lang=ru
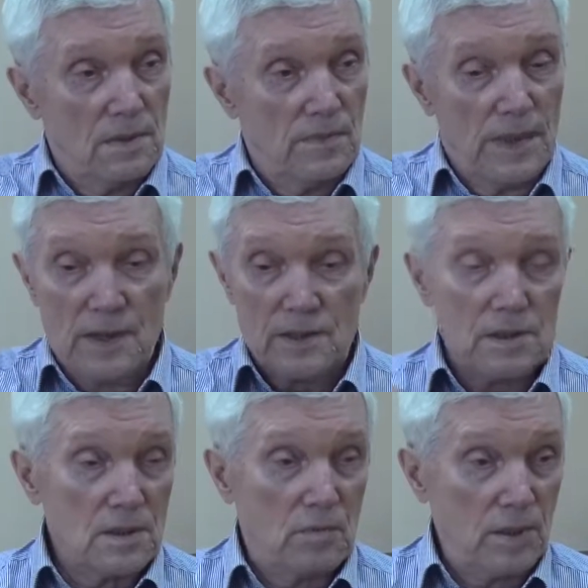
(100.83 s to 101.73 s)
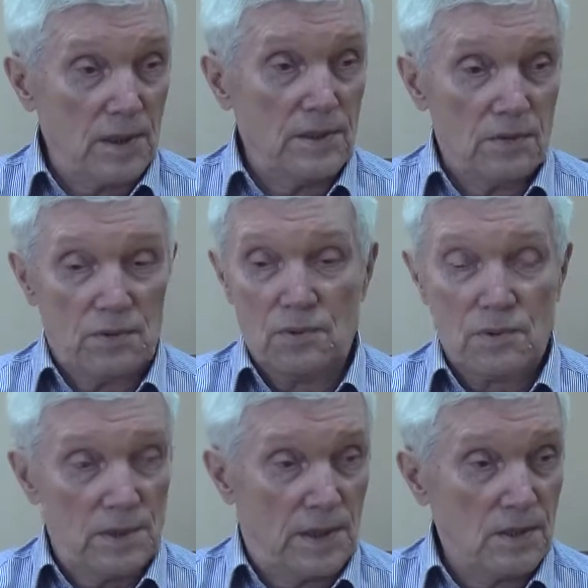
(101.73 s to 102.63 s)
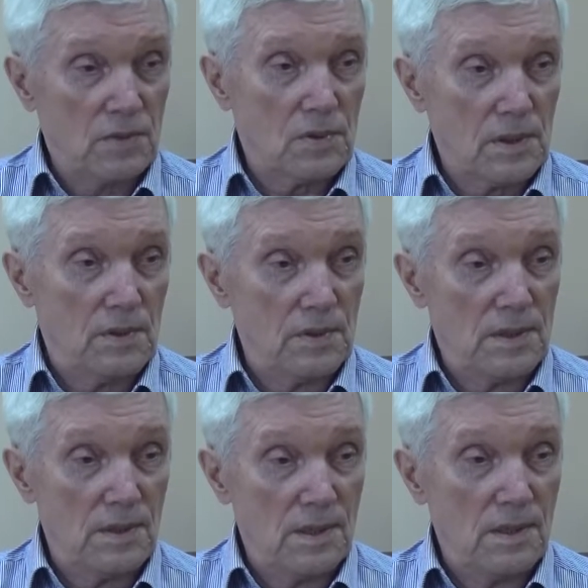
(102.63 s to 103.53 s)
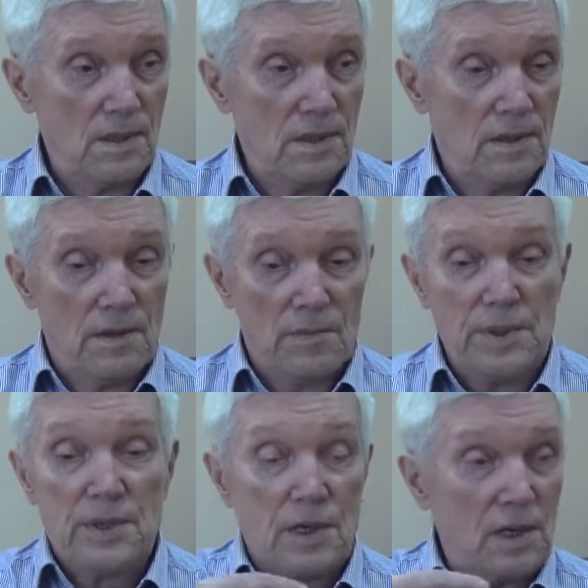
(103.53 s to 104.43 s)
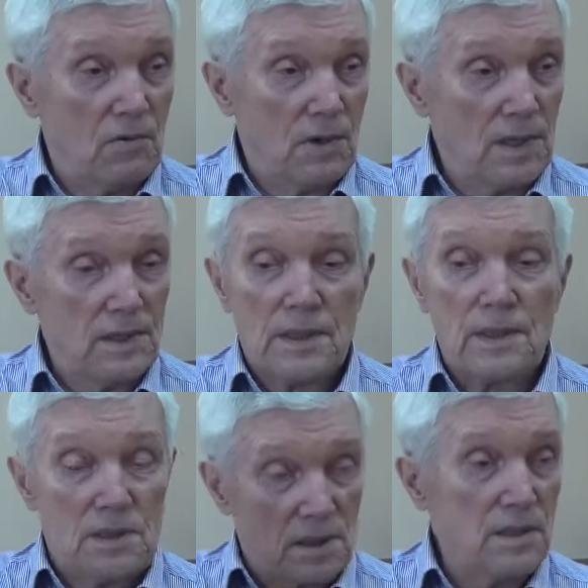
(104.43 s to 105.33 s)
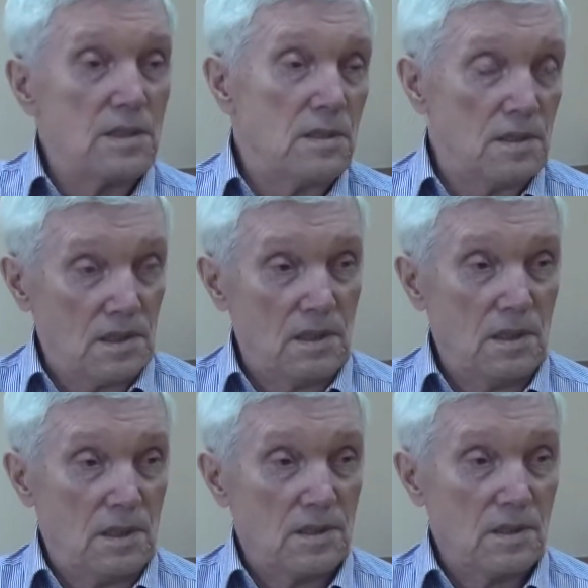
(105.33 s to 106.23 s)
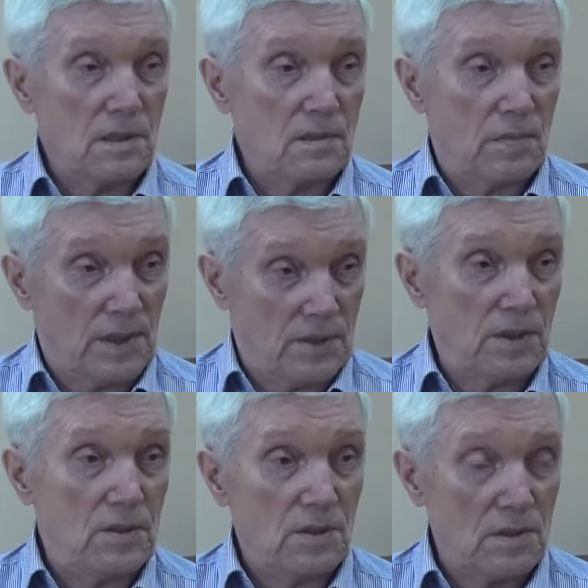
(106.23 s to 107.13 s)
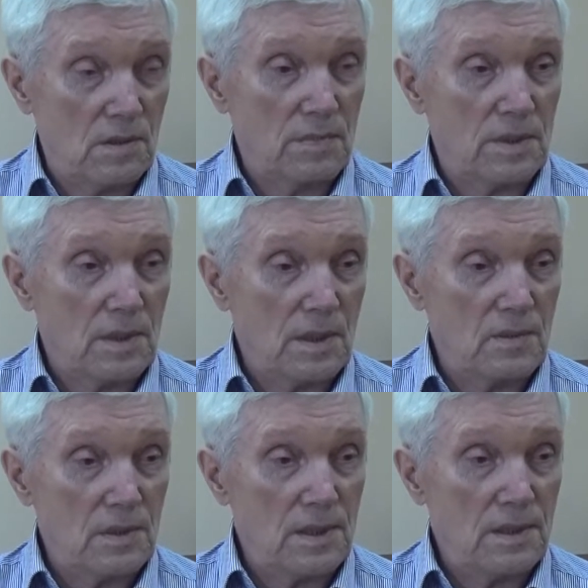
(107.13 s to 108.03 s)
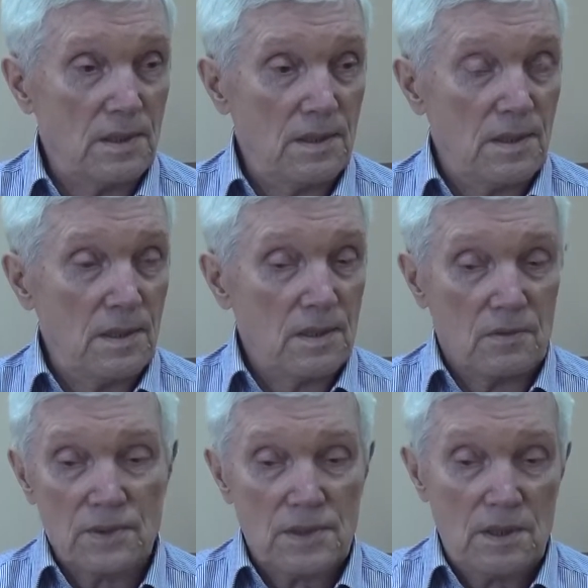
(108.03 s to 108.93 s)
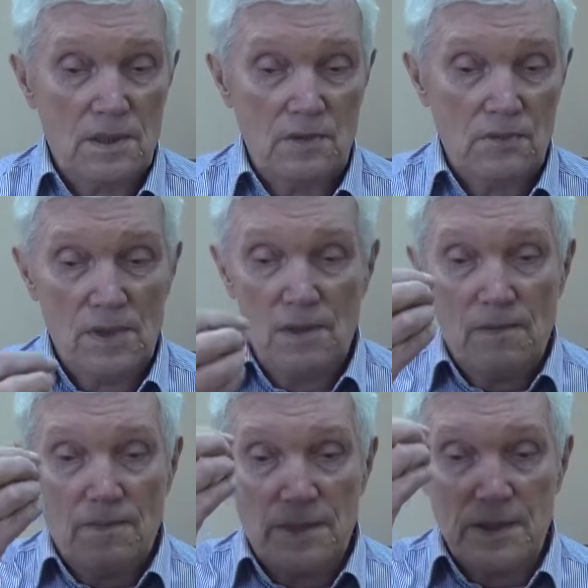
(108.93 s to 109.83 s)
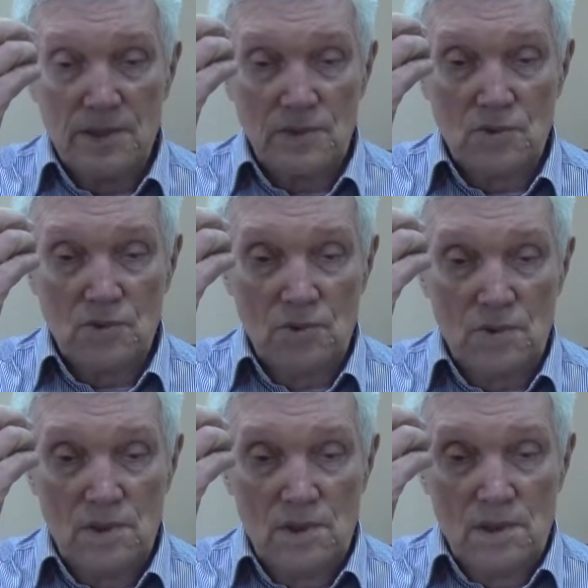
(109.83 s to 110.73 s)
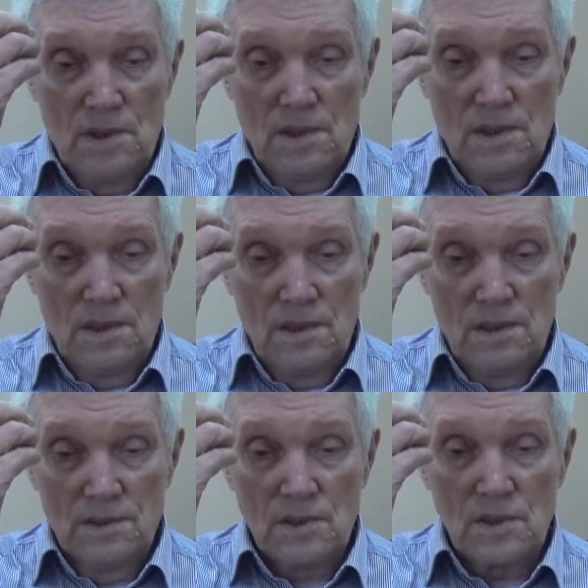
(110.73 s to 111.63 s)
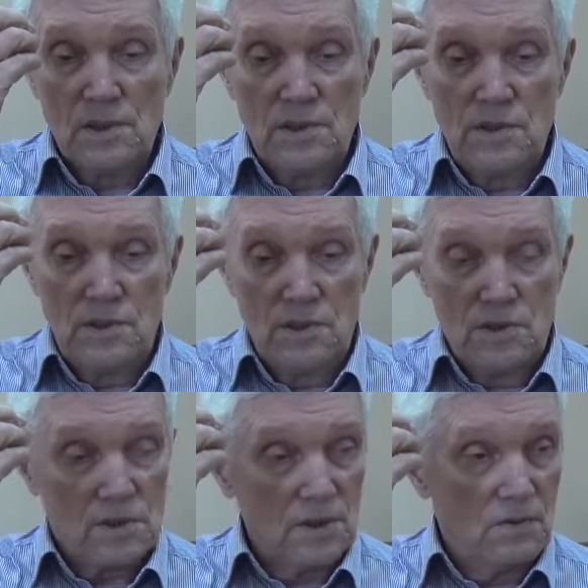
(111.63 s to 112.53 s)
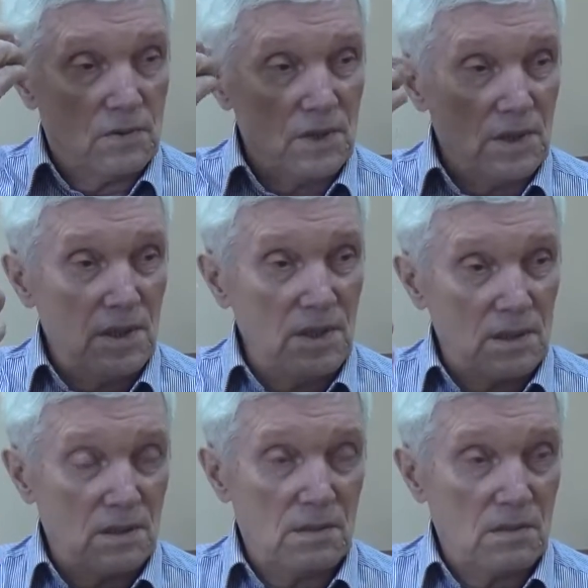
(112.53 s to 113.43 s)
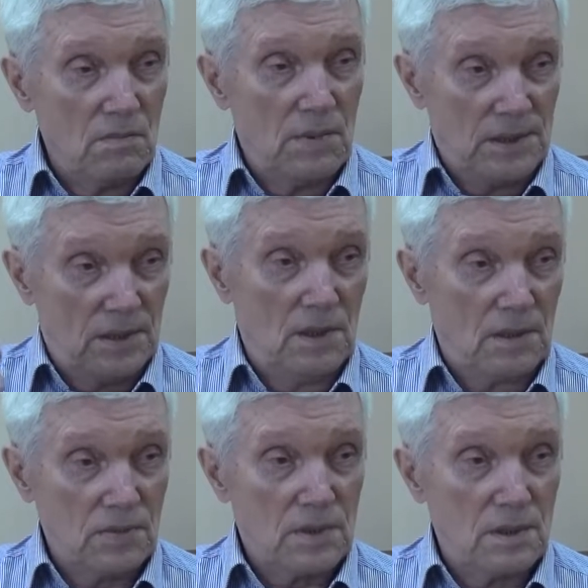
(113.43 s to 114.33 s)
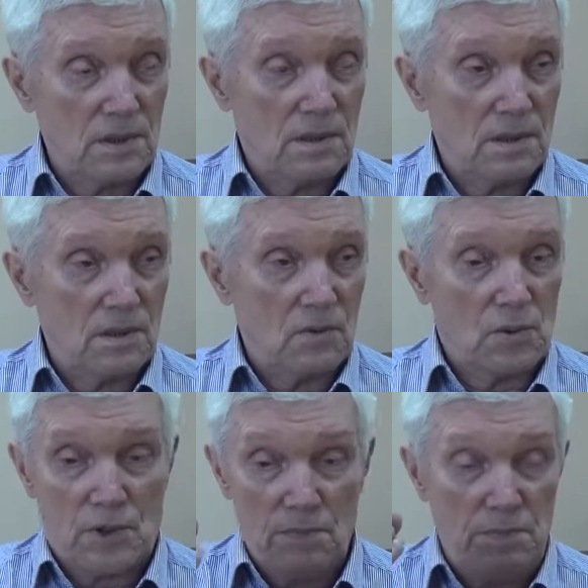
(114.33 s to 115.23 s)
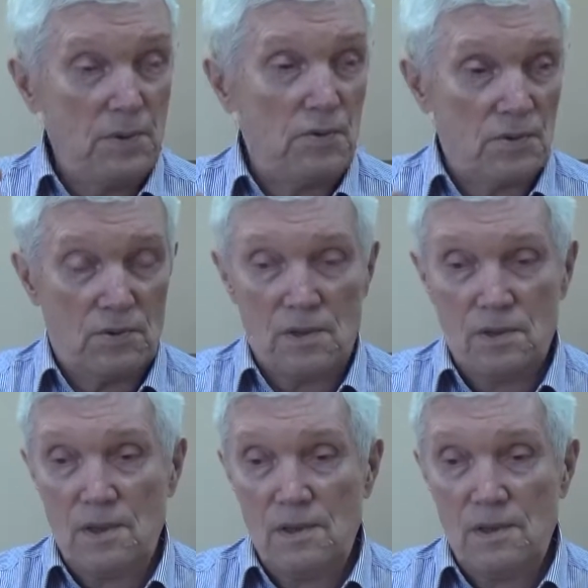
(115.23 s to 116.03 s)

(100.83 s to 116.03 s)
наших же братьев украинцев, славян, перековали на антироссийские рельсы, практически перековали, возродив даже то э, националистическое движение бандеровское, укрепив его